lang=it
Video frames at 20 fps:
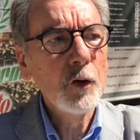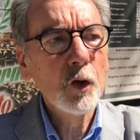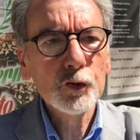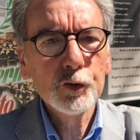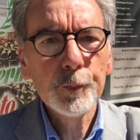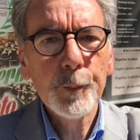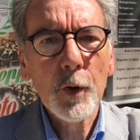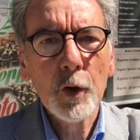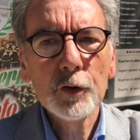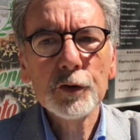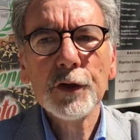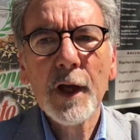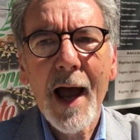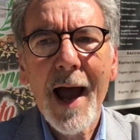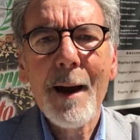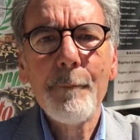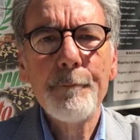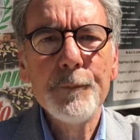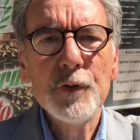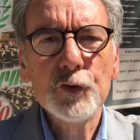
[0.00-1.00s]
lo sport
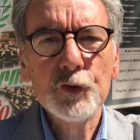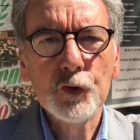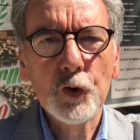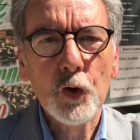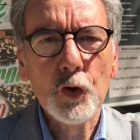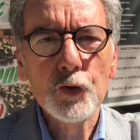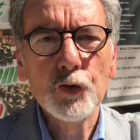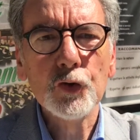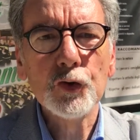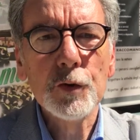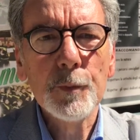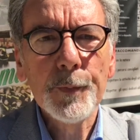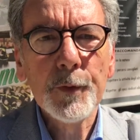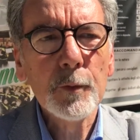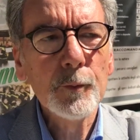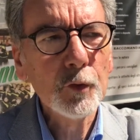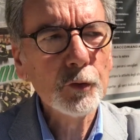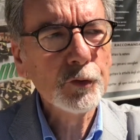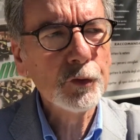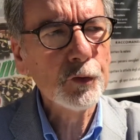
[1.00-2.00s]
ha bisogno di
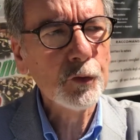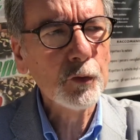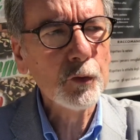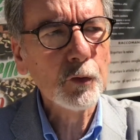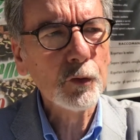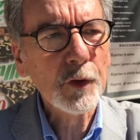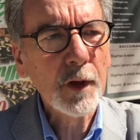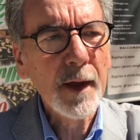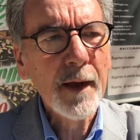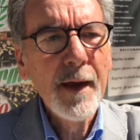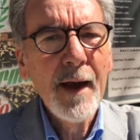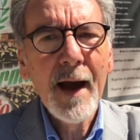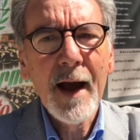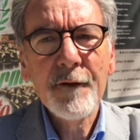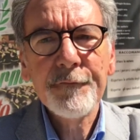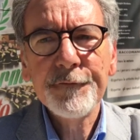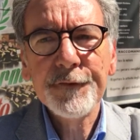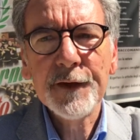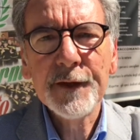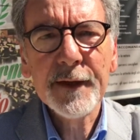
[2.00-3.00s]
promozione
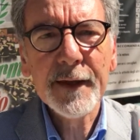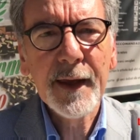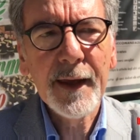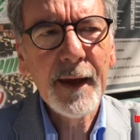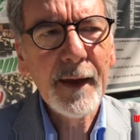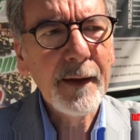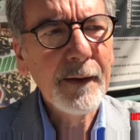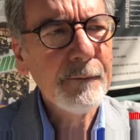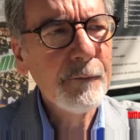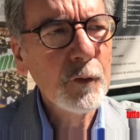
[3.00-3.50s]
affinché